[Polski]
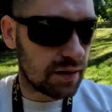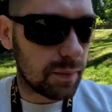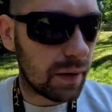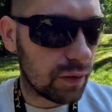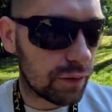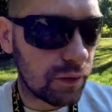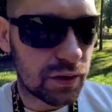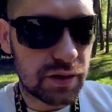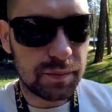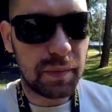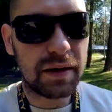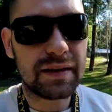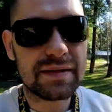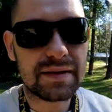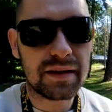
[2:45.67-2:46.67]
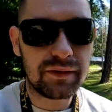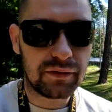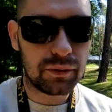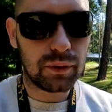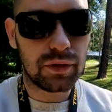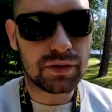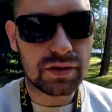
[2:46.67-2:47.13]
trzeba otworzyć bakistę,
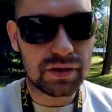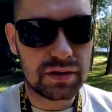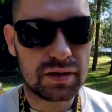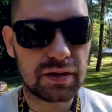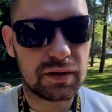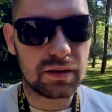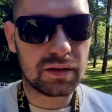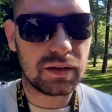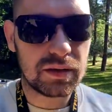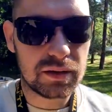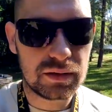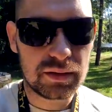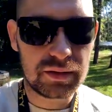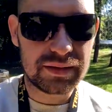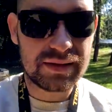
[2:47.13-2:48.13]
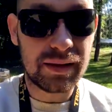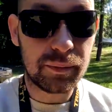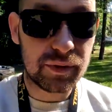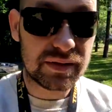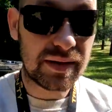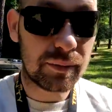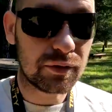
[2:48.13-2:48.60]
wyłączyć,
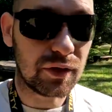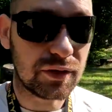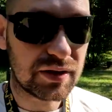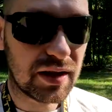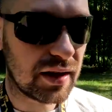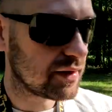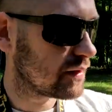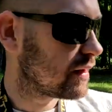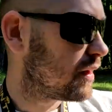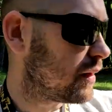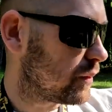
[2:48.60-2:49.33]
zamknąć gaz,